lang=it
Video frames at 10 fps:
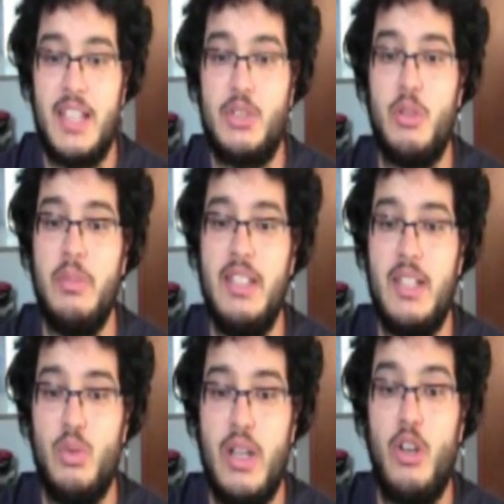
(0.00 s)

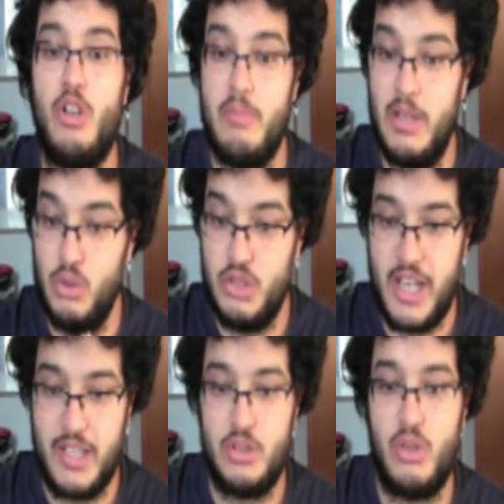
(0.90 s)
Assomiglia ad un'enorme
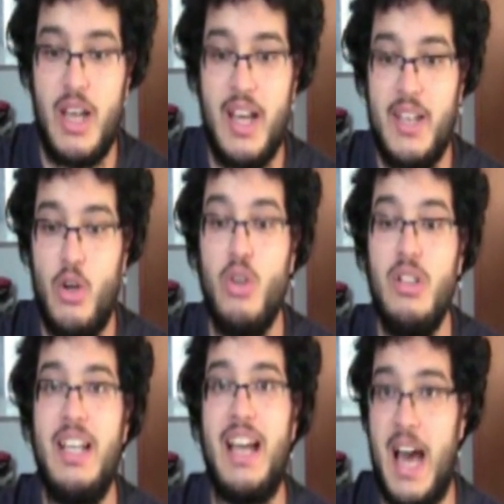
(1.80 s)
lucertola
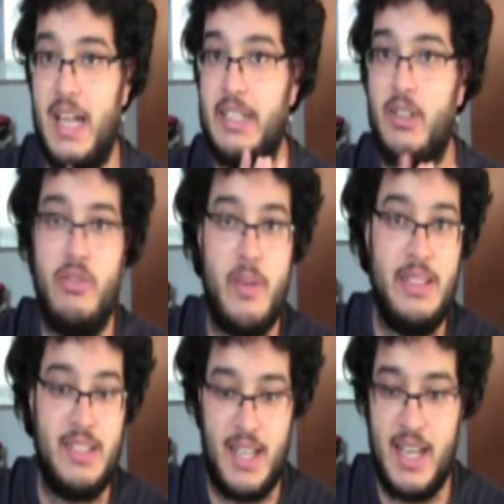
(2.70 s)
con le ali,
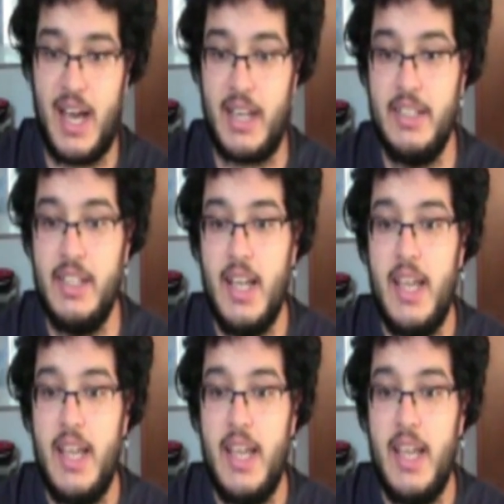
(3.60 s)
ovviamente ha le ali,